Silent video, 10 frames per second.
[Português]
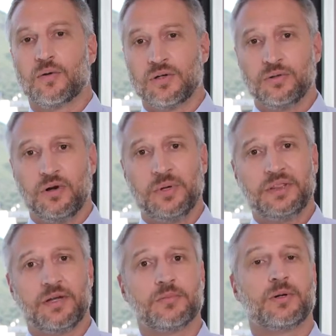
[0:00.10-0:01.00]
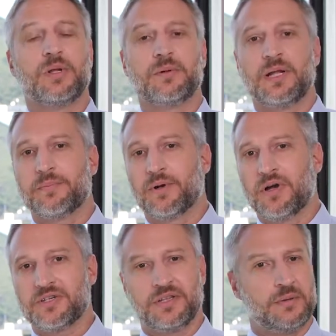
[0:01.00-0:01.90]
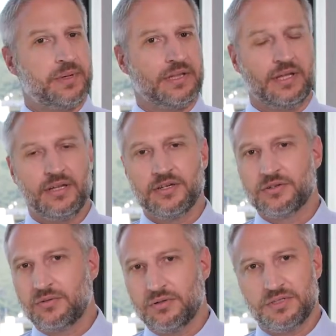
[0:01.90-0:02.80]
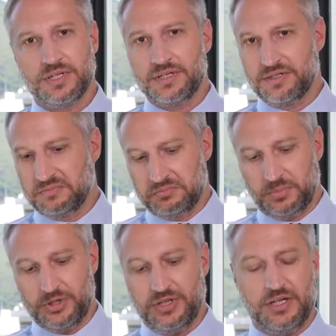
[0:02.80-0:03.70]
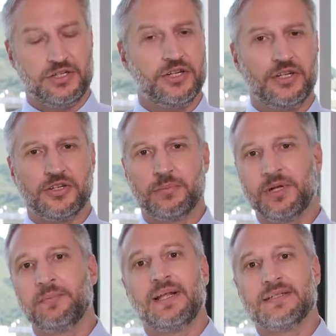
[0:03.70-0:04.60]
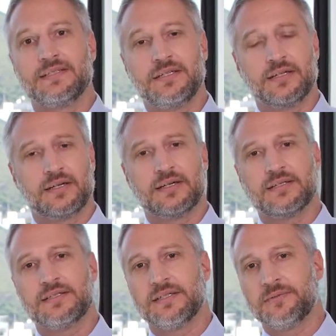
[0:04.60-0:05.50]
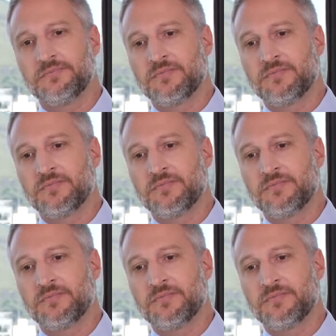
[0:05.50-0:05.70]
Quando o homem tem um problema na próstata, independente de qual seja, prostatite, hiperplasia, câncer,